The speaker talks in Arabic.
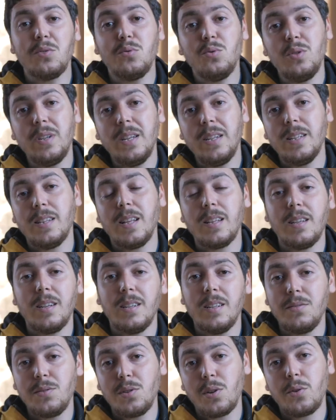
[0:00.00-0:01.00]
شفتوا يعني
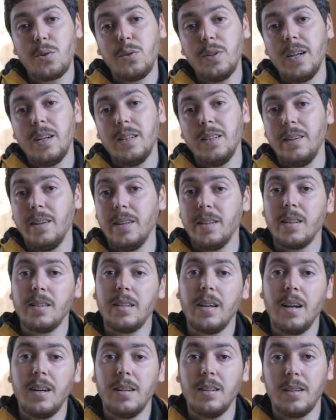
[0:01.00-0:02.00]
تعطيك نفس الرؤيه هذيك اللي
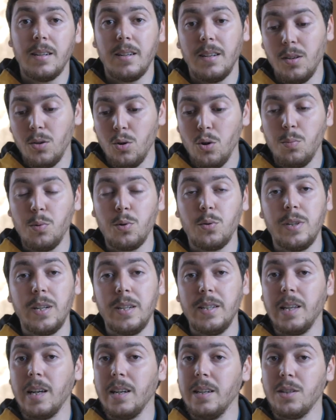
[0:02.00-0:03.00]
تعطيها لك الجو برو
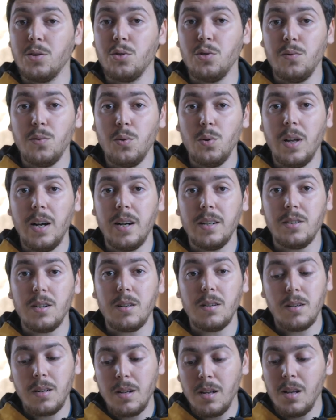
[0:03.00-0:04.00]
يعني تخليك تشوف كل
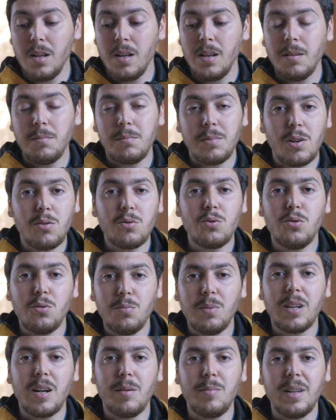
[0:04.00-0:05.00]
حاجه بصح شنو
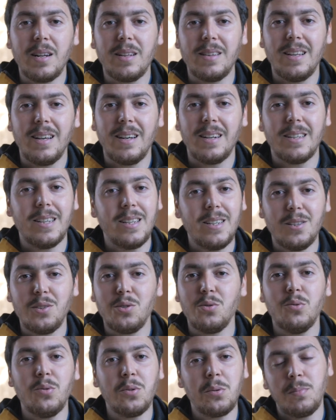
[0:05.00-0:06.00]
بالكاميرا تاعك يعني
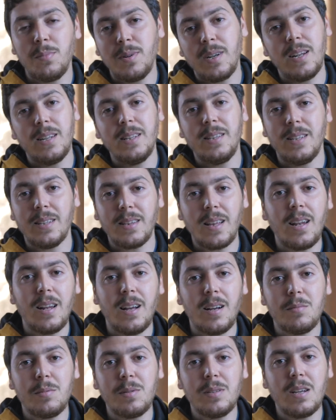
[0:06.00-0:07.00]
تصور بكاليتي
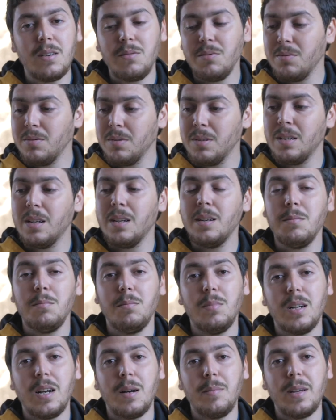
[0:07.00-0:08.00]
طالعه بزاف
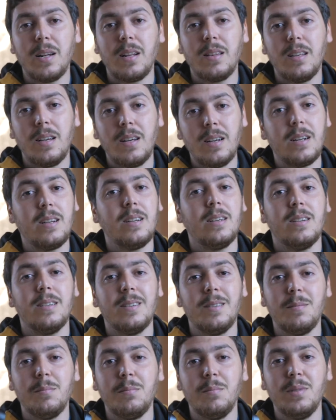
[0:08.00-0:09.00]
بالكاميرا تاعك
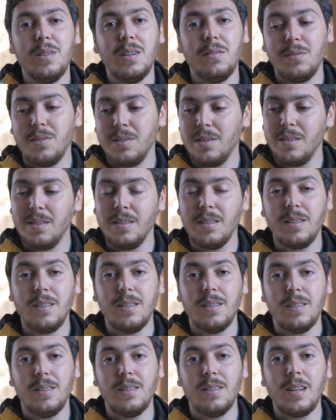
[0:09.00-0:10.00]
بنفس
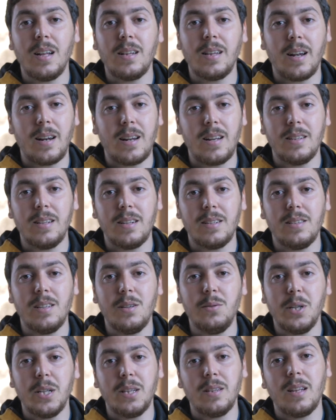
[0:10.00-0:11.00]
النظر هذاك
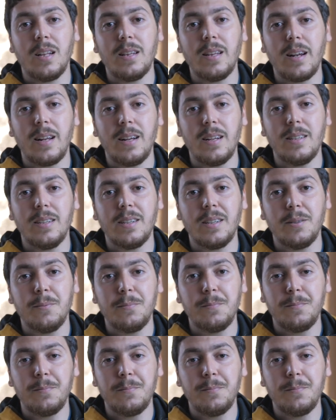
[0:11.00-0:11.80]
زاويه النظر هذيك